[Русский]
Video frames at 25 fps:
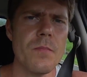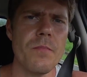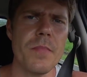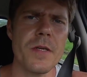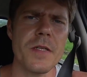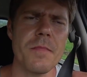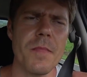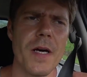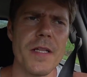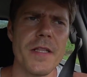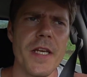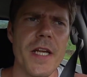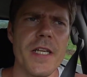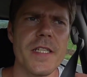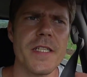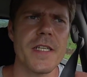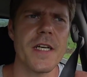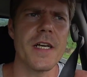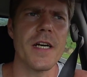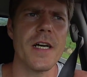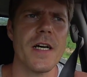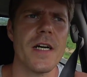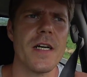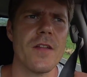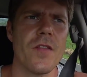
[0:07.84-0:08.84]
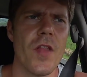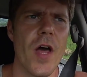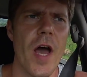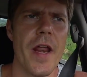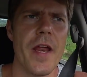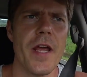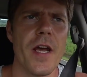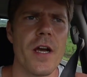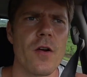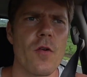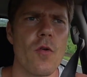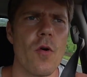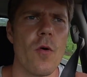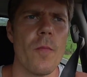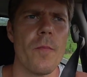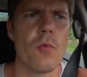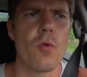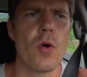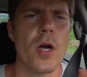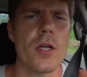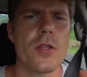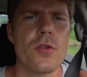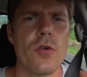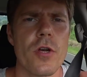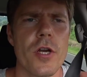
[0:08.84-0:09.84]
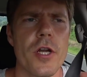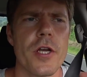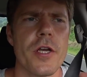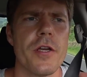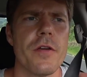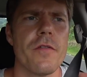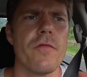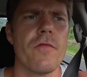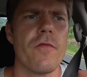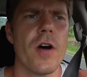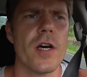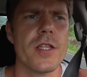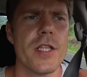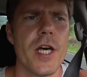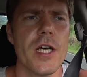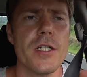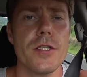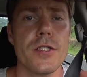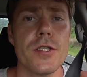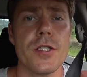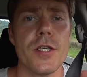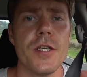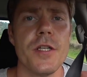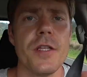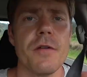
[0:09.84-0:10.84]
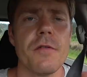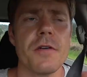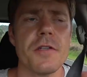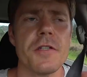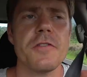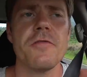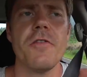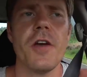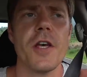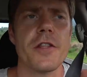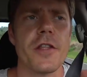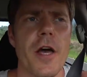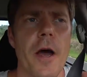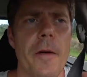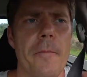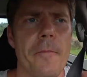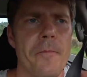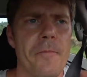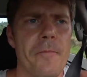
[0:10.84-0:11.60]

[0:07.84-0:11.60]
посмотреть э, на реку, у которой вода синего цвета.